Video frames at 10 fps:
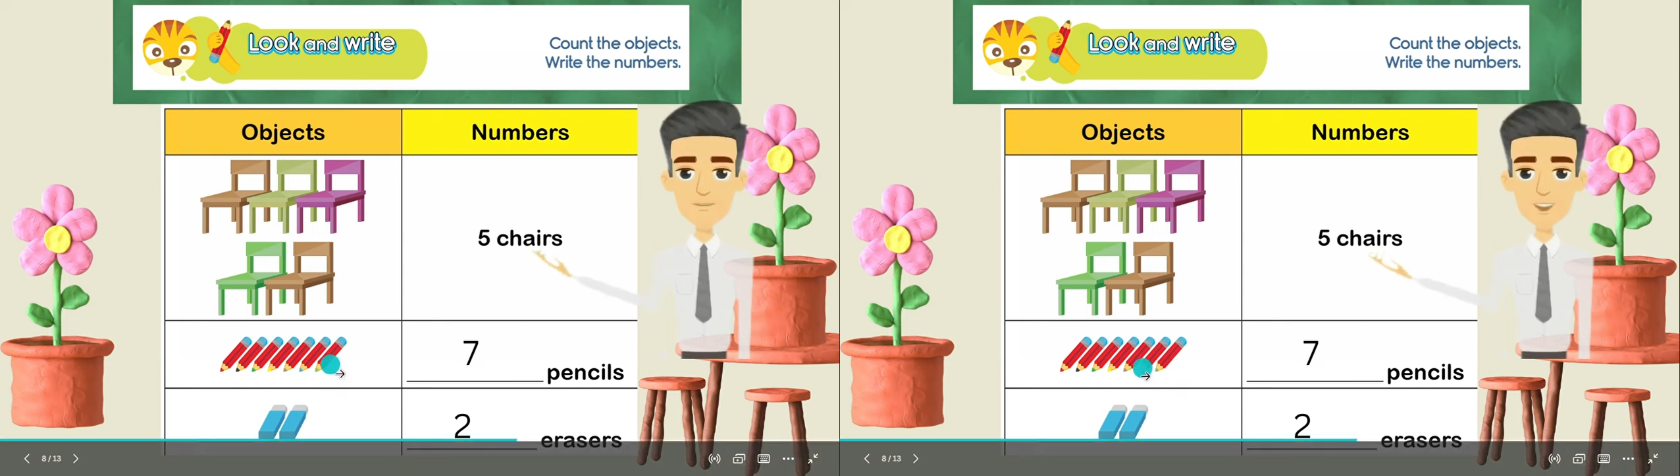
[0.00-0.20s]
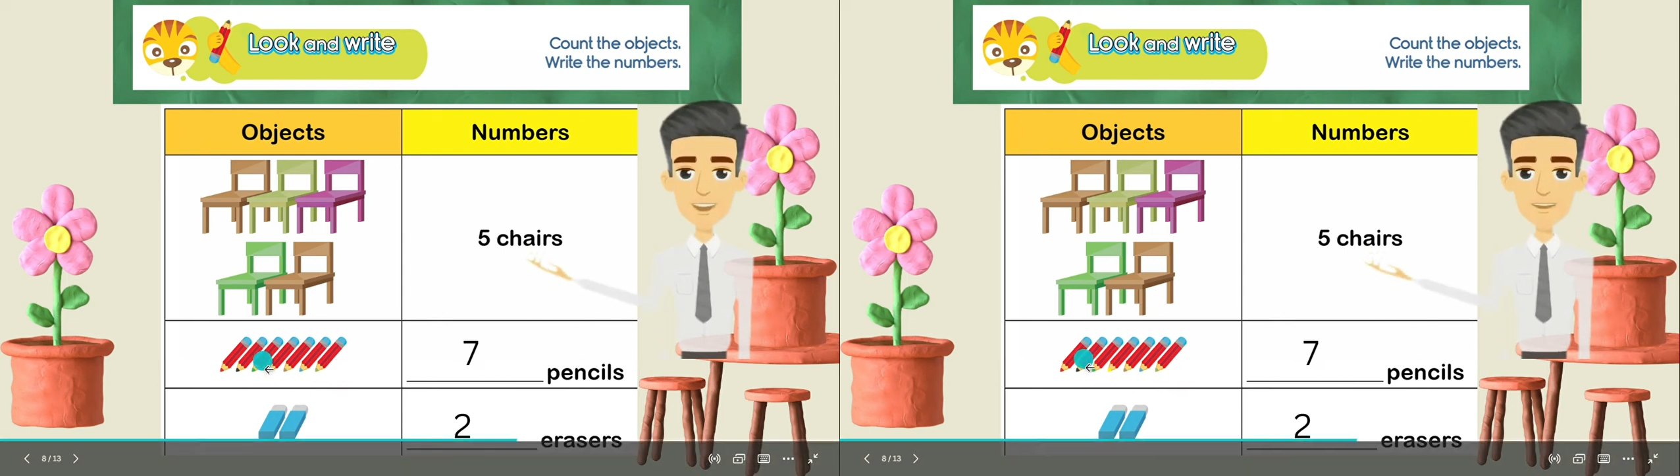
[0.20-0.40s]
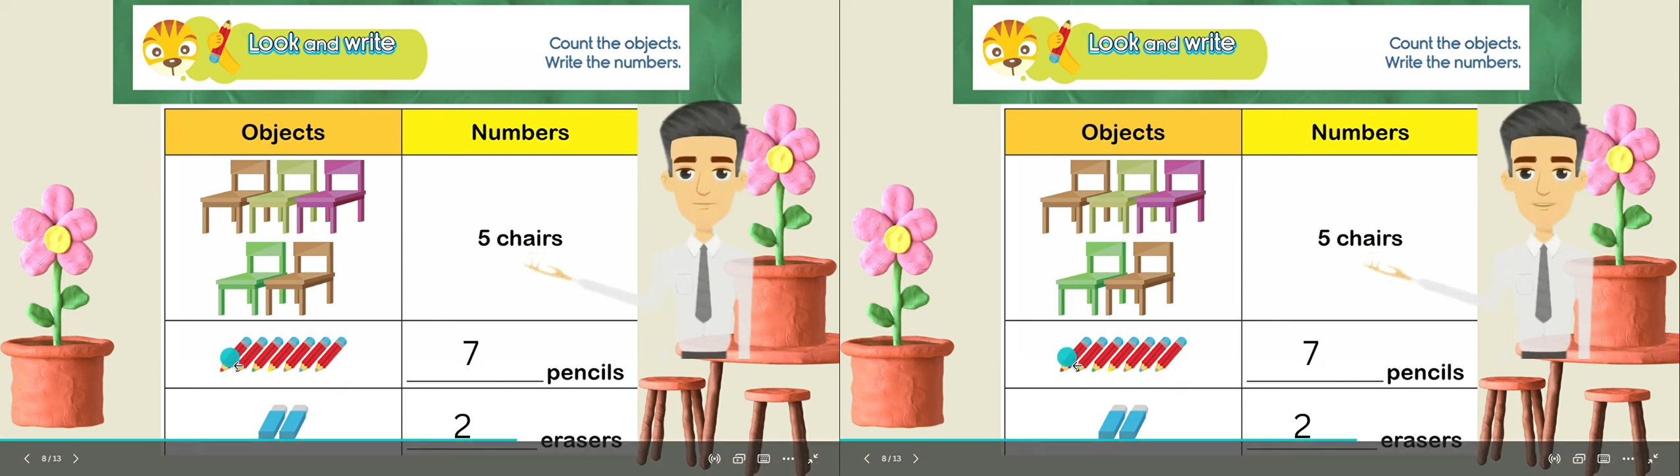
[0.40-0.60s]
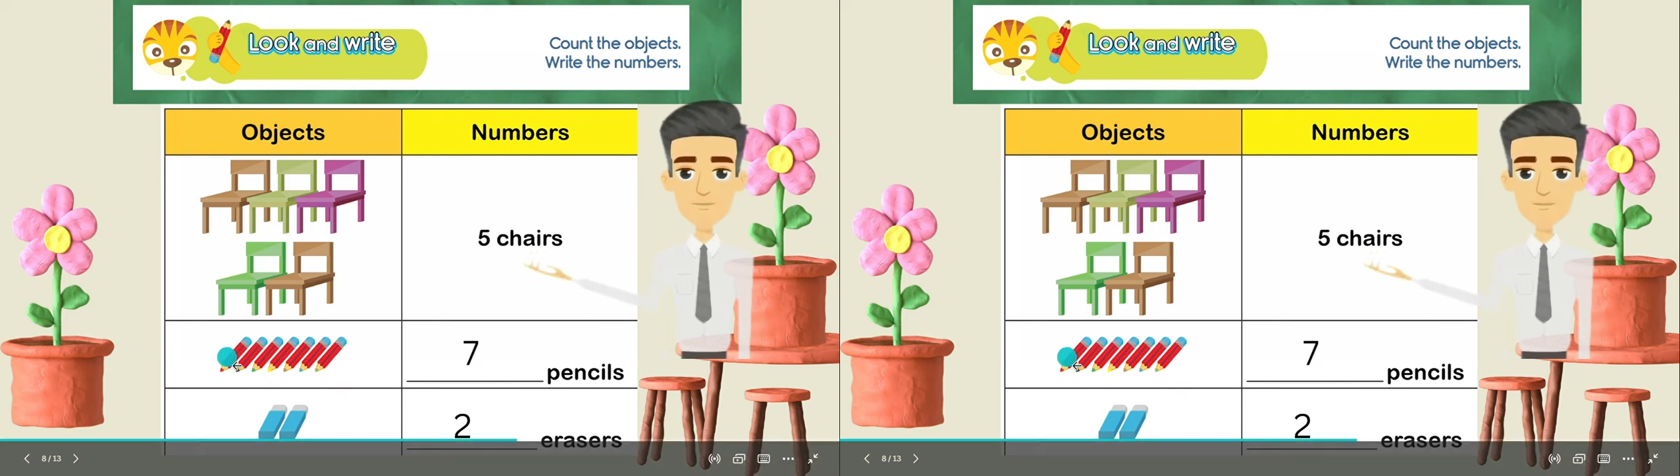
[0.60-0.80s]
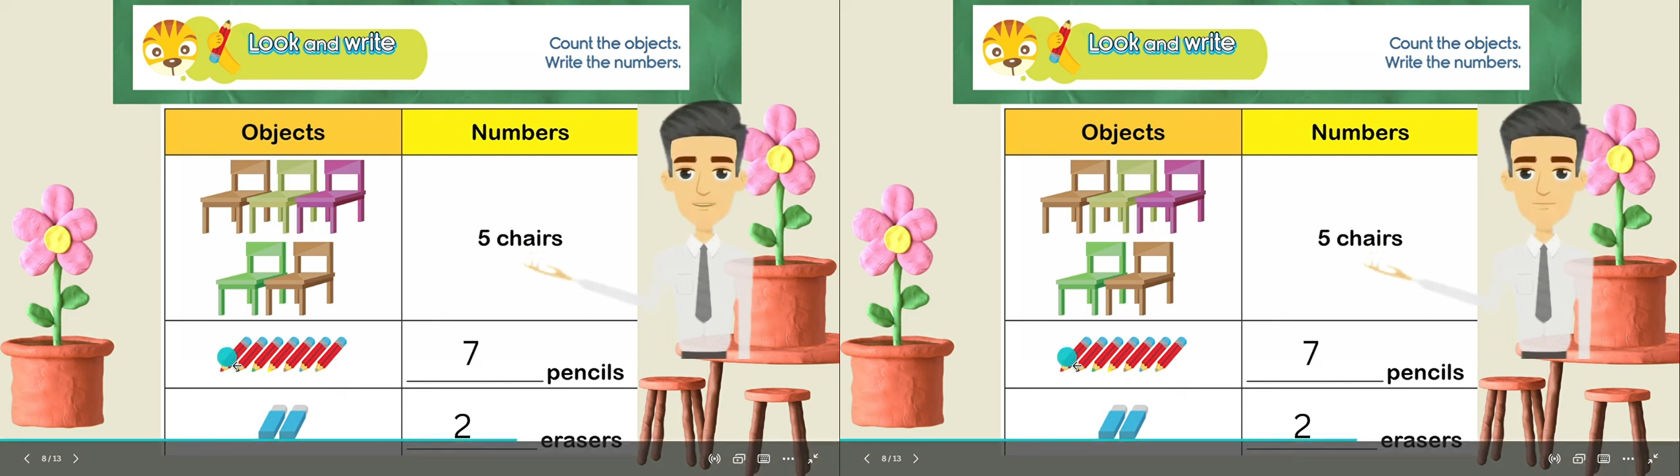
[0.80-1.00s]
Ini
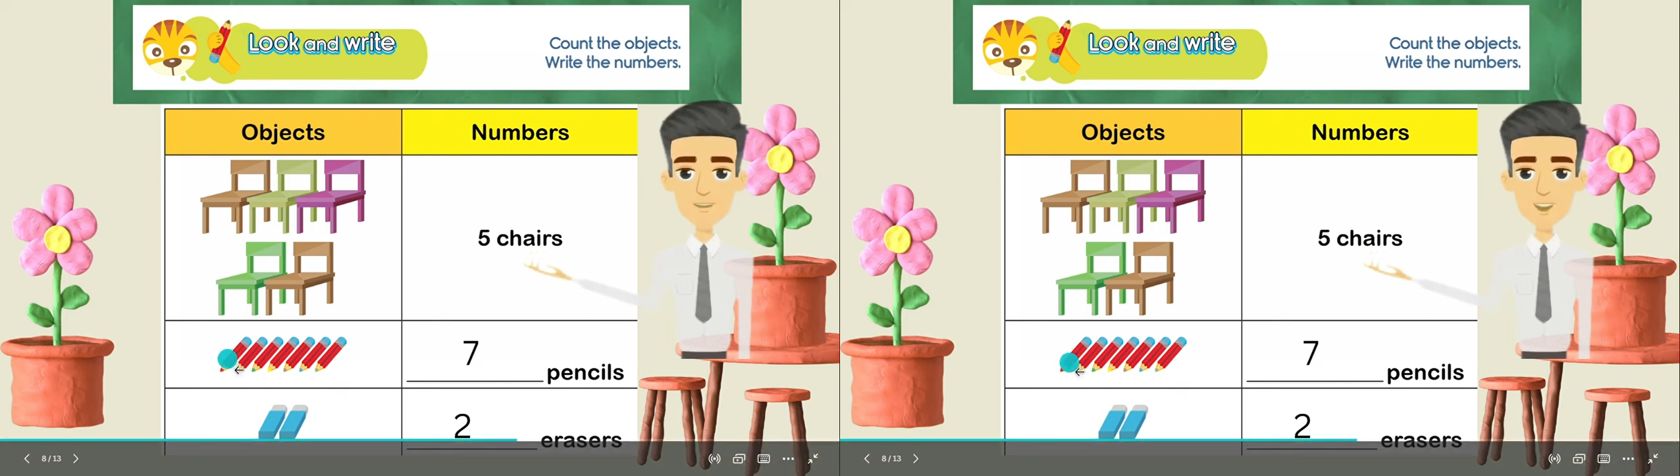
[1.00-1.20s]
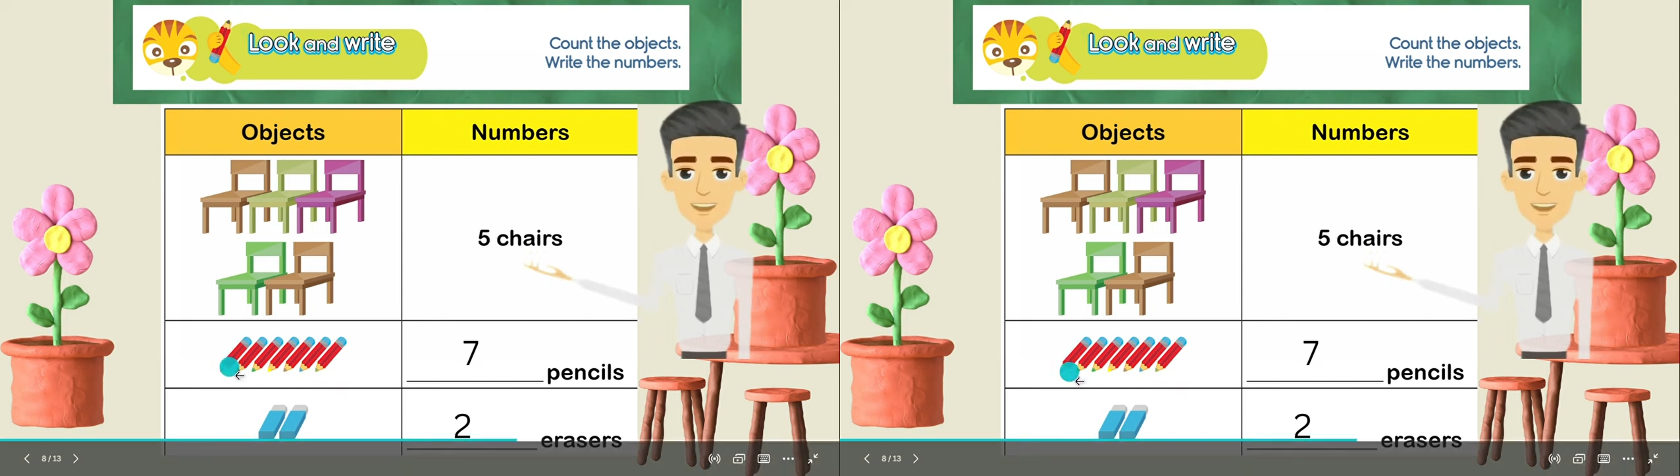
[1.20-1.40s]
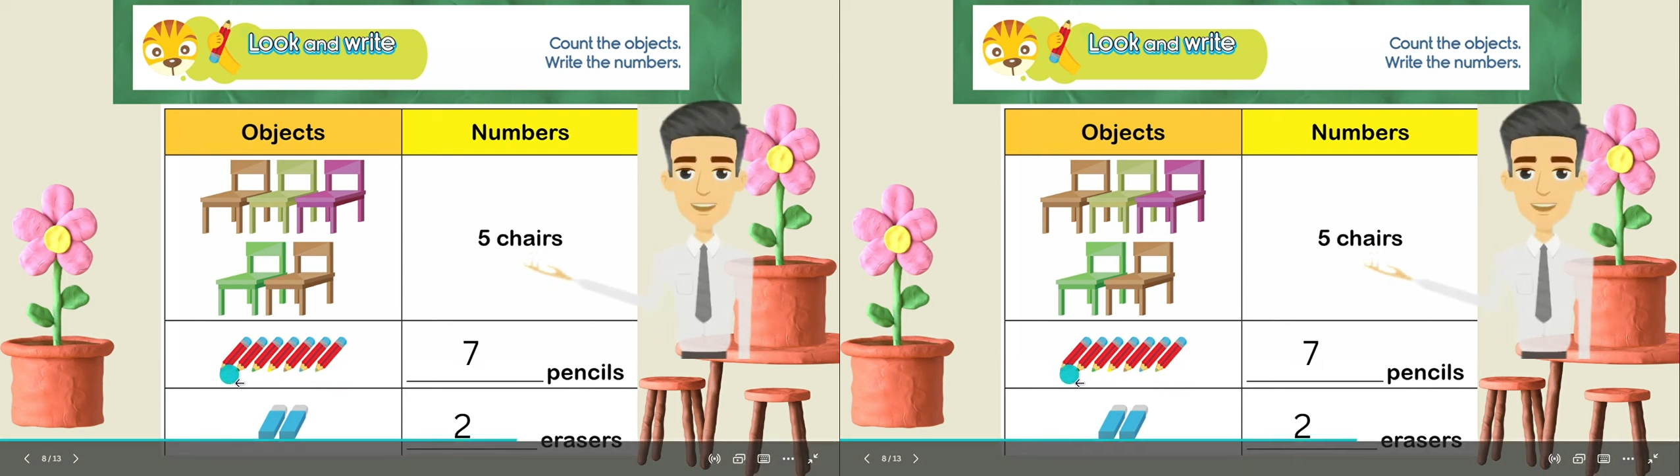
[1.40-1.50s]
adalah pensil.